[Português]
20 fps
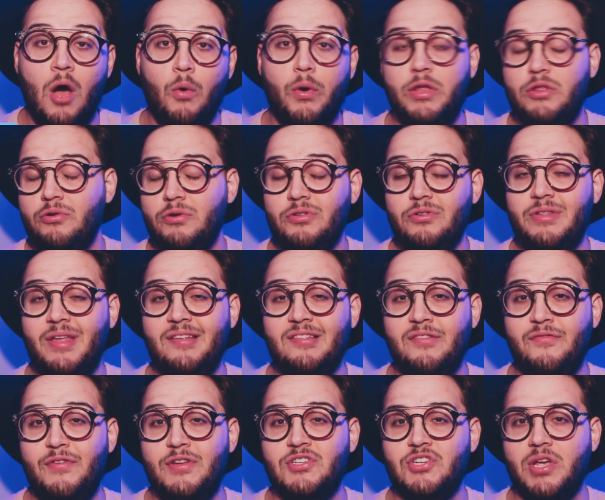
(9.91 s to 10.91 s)
O intuito
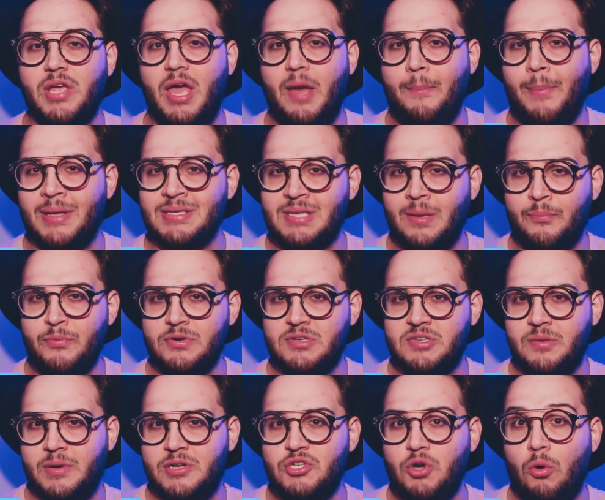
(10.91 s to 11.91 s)
desse vídeo aqui é passar por
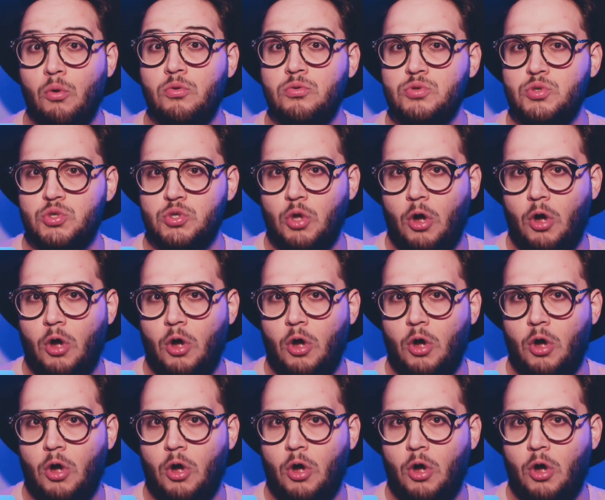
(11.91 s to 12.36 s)
cima de alguns